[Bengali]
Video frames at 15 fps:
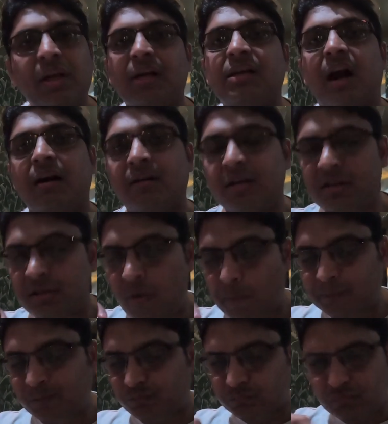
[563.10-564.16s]
একটা টার্টনেস
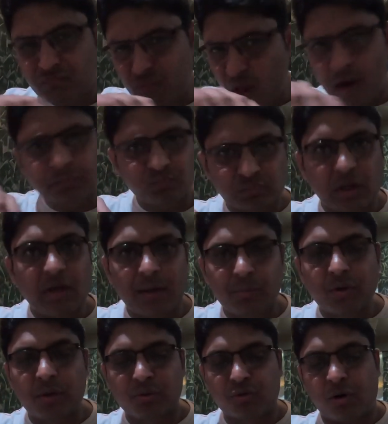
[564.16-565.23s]
লেবু
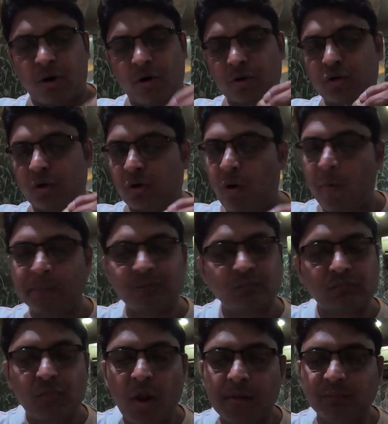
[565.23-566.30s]
টেবু ছড়ানোর জন্য
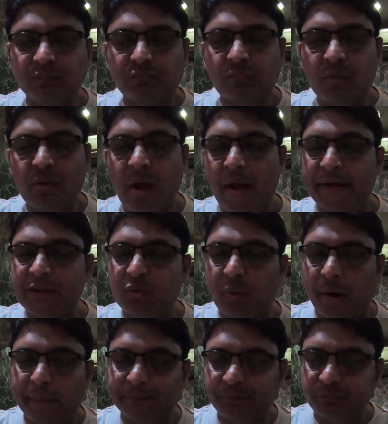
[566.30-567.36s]
নাইস
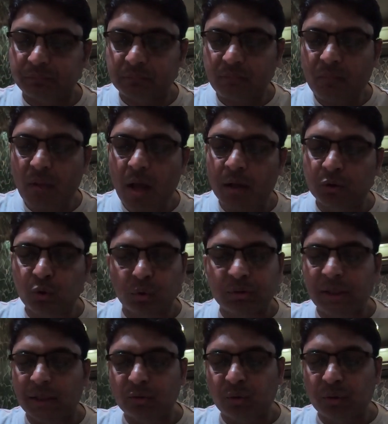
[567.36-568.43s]
ওয়ান দুর্দান্ত